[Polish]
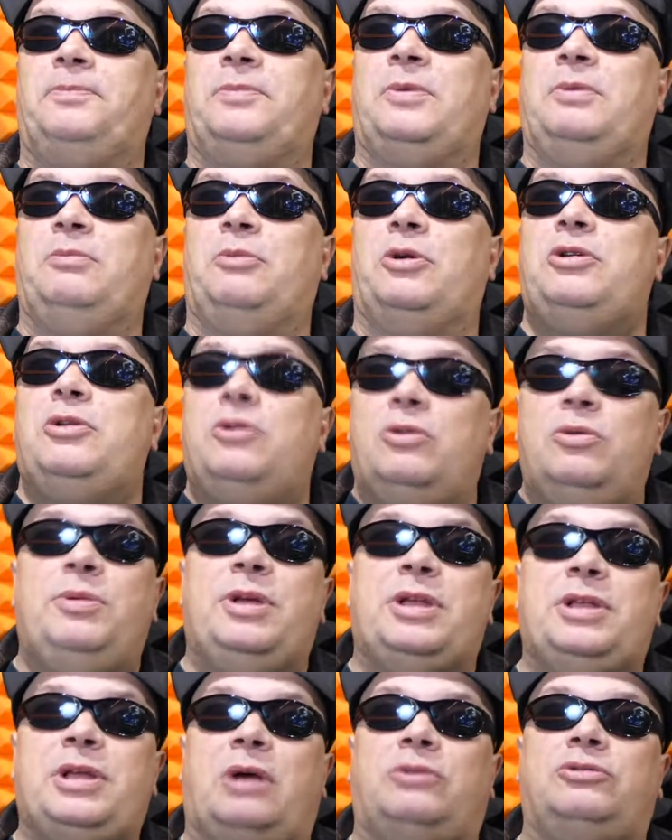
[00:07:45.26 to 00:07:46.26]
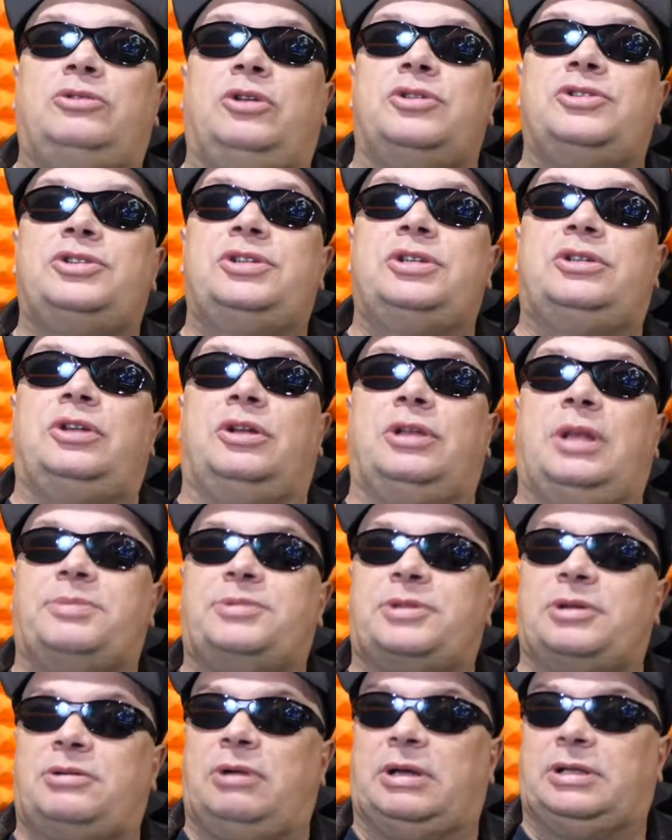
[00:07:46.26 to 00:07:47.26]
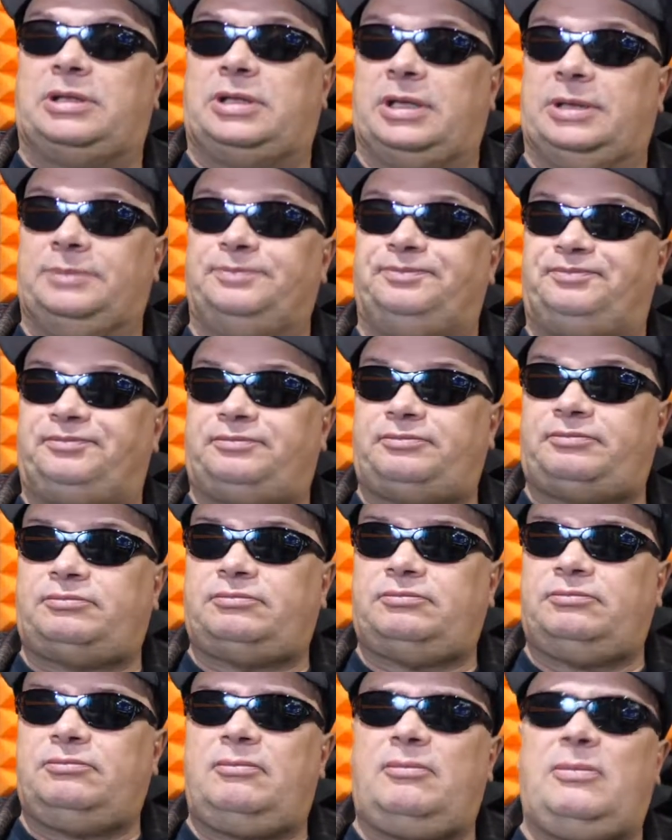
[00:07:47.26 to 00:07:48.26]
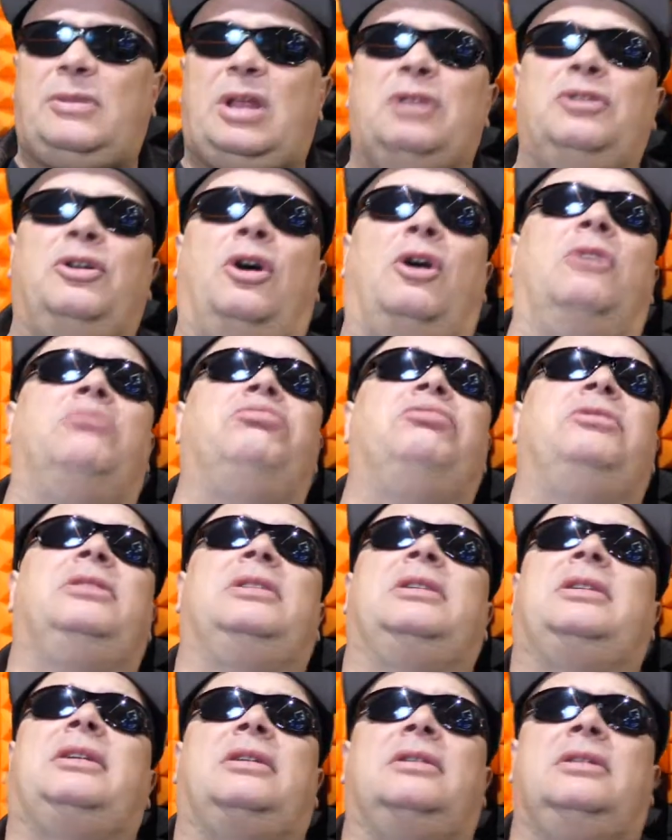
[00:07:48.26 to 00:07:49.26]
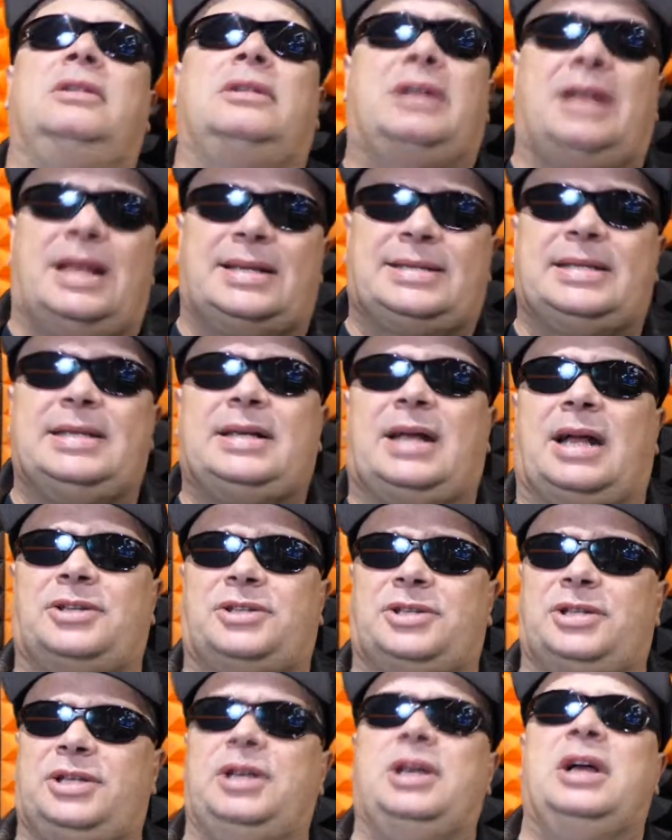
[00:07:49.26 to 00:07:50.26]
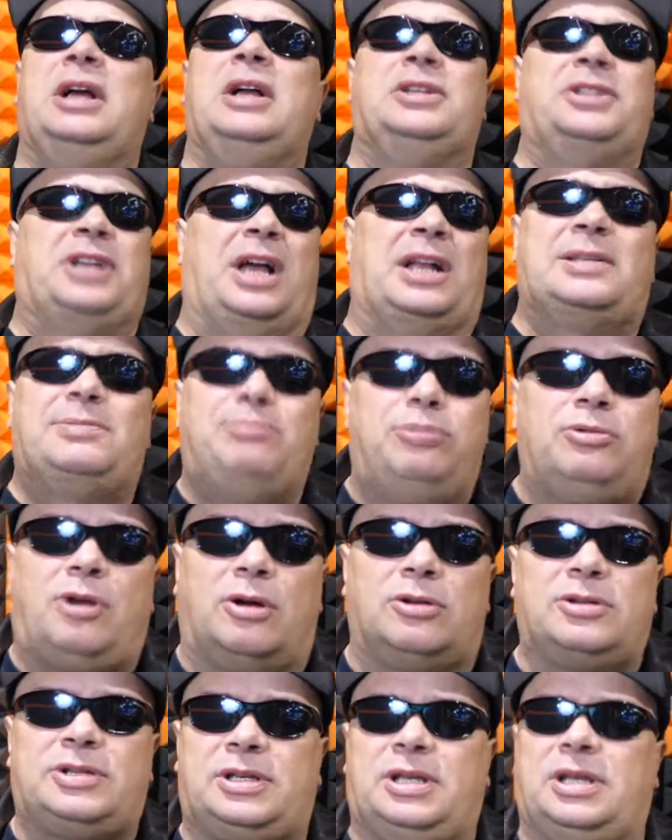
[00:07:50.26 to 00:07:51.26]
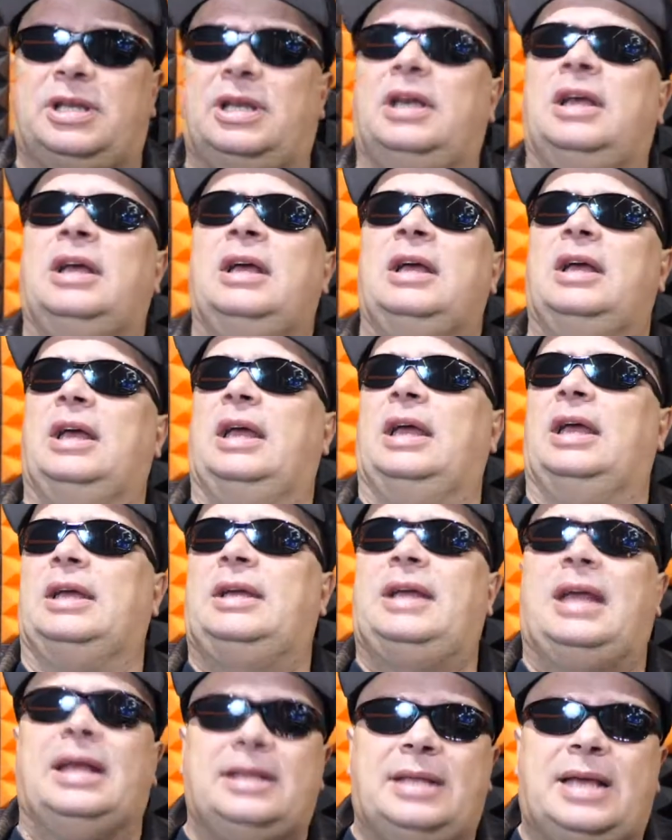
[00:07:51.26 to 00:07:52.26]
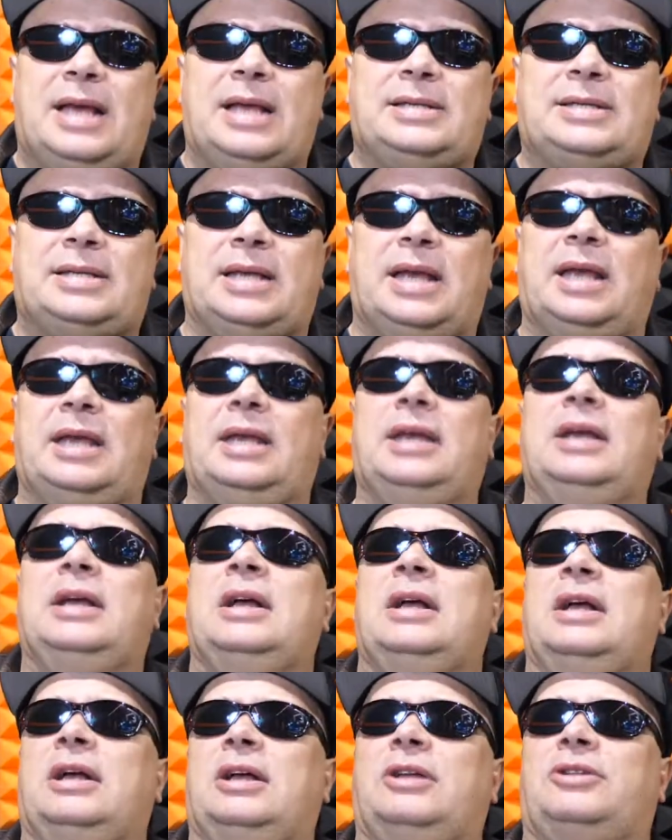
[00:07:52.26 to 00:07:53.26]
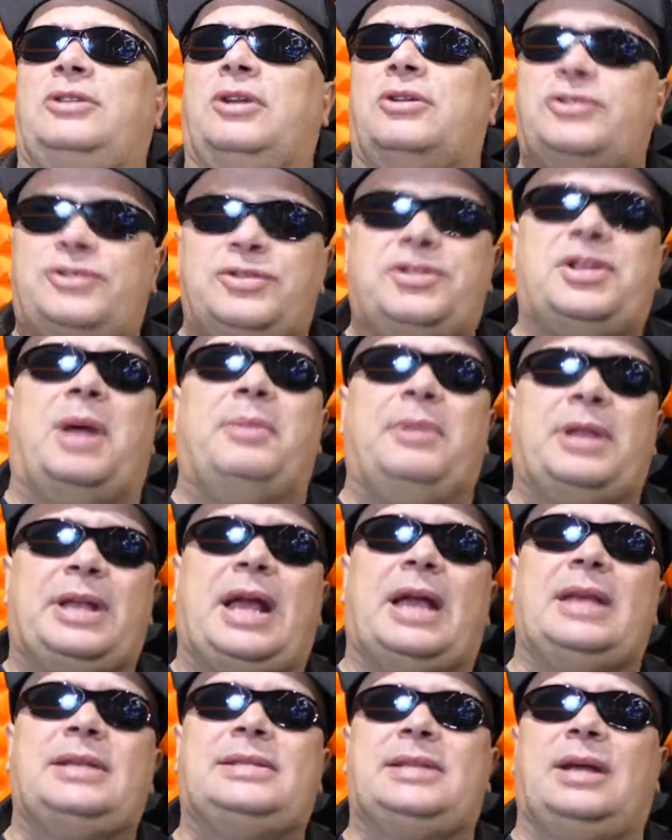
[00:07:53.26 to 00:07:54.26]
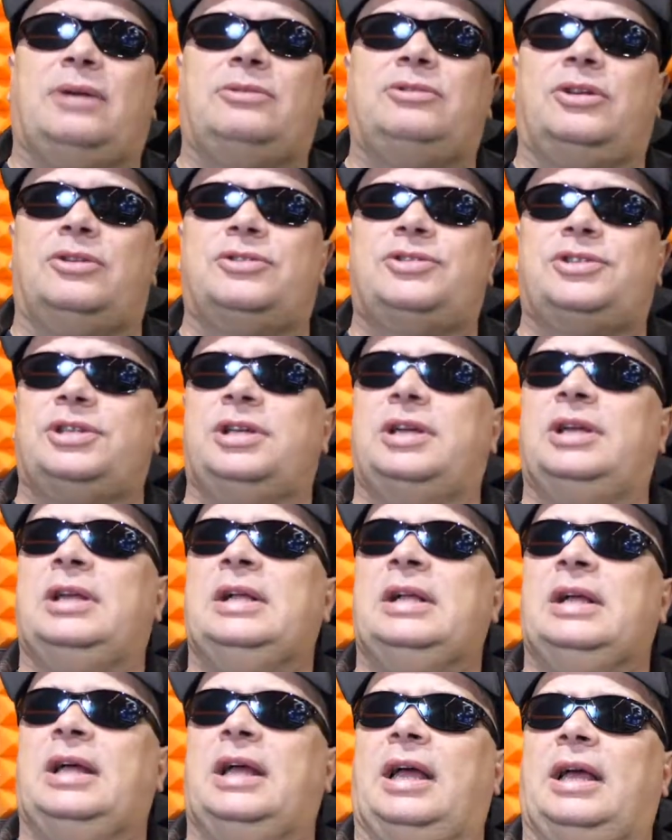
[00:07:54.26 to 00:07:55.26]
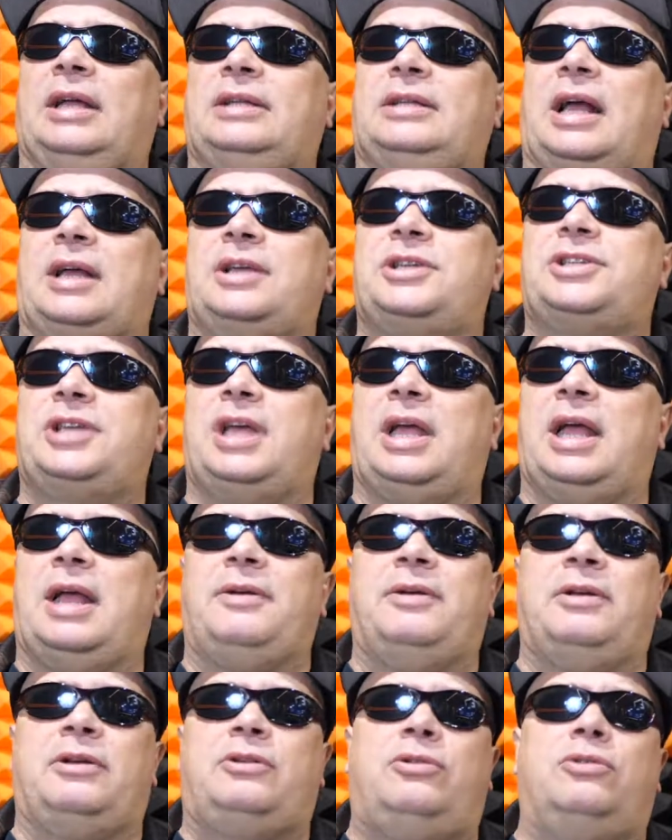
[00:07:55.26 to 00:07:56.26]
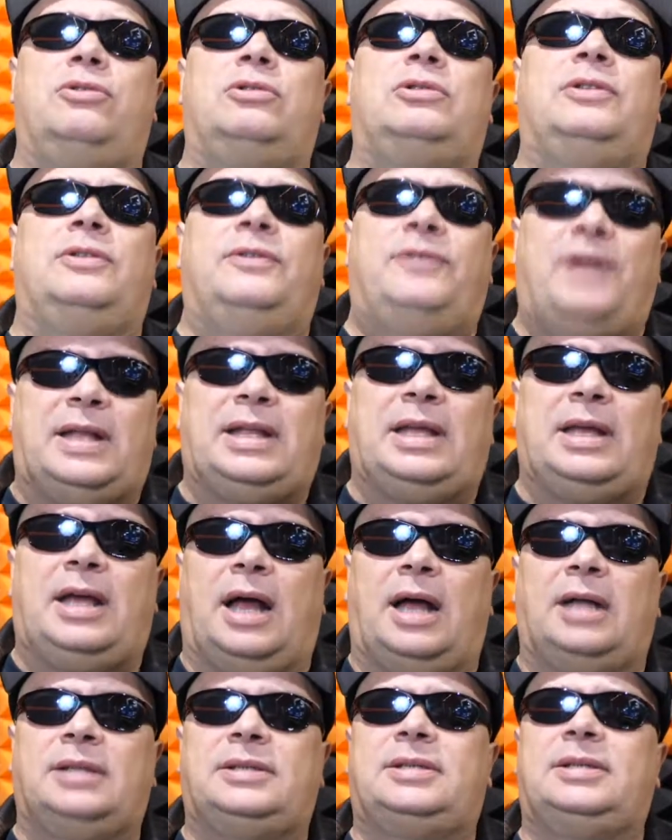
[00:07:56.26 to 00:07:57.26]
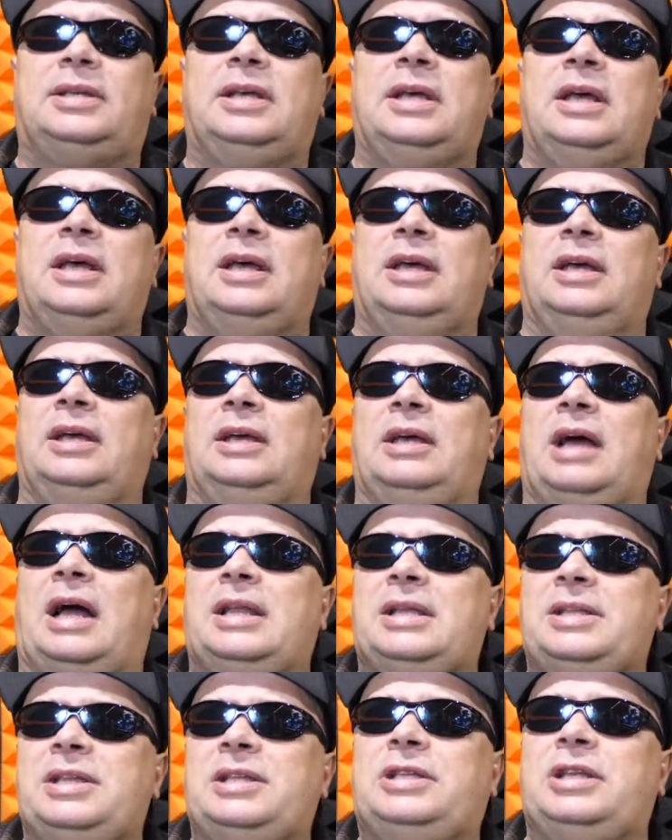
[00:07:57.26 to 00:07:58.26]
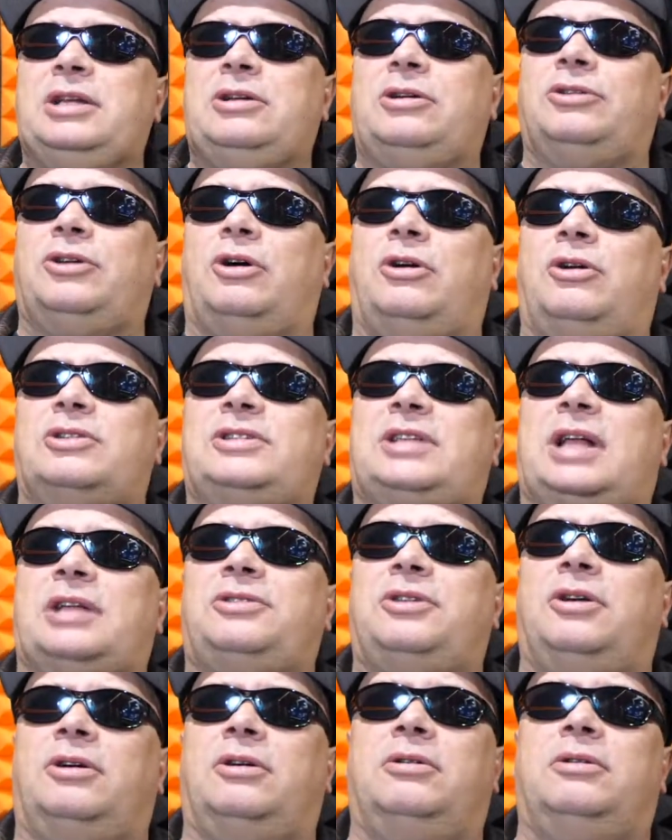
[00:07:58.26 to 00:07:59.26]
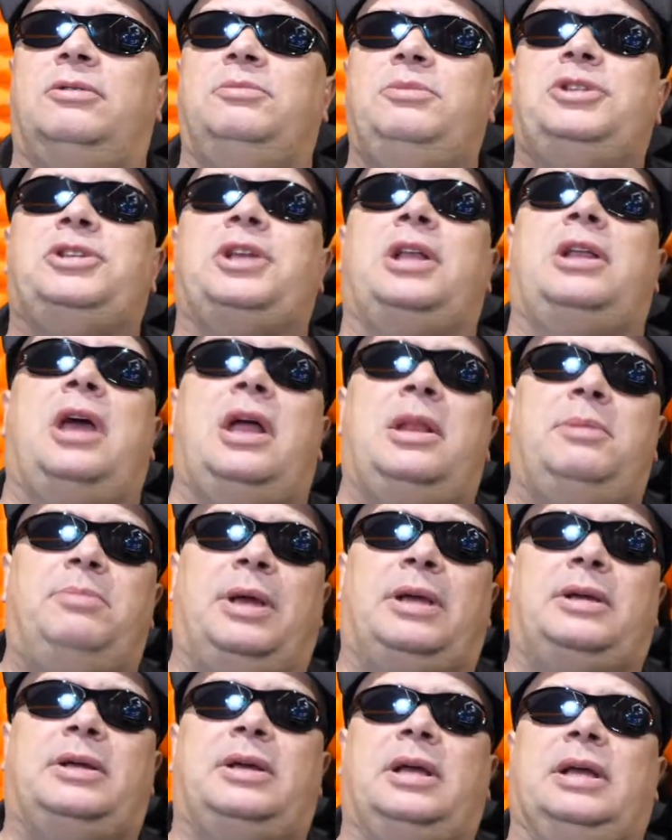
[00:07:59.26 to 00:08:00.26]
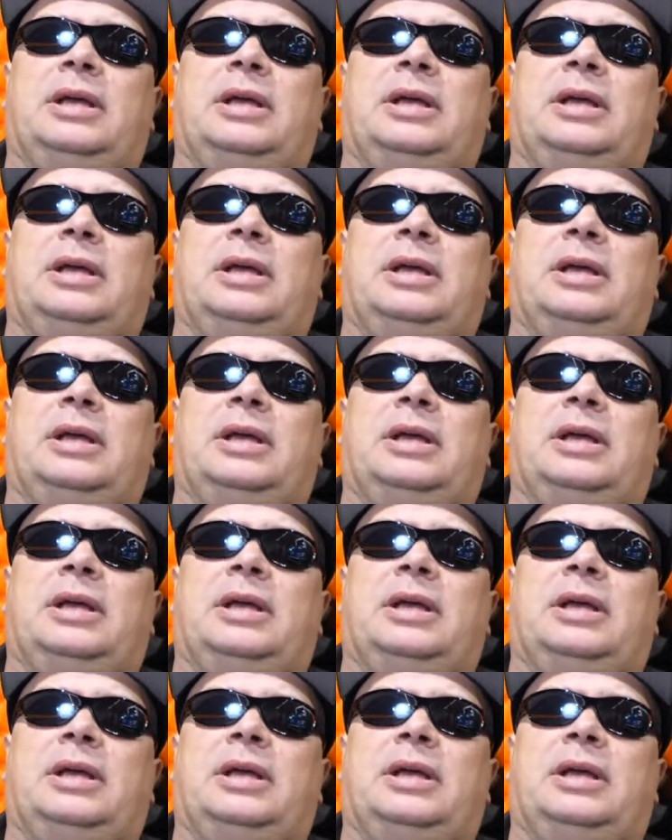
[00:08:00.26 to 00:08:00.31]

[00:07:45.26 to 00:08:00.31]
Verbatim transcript: Moi ulubieni autorzy to na przykład no, klasyka, czyli Charles Bukowski, e, Ken Kesey, e, to oczywiście amerykańscy autorzy, e, także Kurt Vanegat, ale nie tylko, no, ostatnio Michel Helbeck,